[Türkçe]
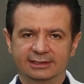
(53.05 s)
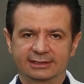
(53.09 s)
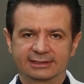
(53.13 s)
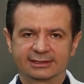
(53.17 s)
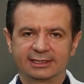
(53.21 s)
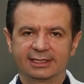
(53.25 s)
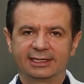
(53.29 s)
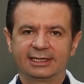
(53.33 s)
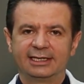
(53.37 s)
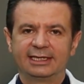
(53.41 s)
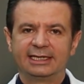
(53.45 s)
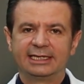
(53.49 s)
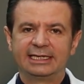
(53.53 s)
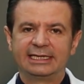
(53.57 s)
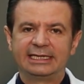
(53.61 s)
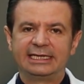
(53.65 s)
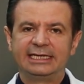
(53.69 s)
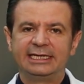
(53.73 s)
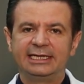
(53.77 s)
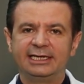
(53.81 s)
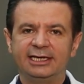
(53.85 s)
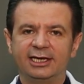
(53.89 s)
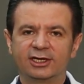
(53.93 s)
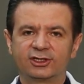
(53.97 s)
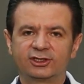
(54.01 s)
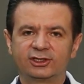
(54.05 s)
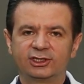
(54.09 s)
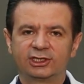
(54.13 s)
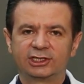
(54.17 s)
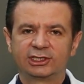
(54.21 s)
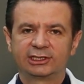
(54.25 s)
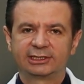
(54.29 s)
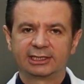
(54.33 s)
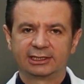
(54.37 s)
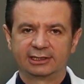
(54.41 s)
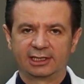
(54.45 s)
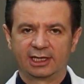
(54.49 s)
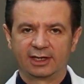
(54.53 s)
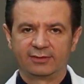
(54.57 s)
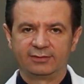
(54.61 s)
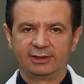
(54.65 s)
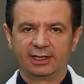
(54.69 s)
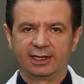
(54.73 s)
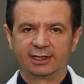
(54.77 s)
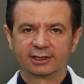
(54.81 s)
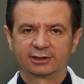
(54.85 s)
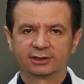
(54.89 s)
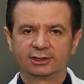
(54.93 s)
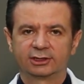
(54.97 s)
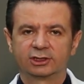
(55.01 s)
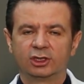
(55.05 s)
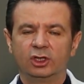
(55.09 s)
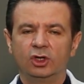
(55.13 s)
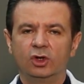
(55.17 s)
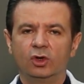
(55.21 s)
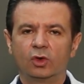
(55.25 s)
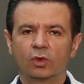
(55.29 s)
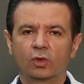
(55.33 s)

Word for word: ise iyileştirici tedavilerdir.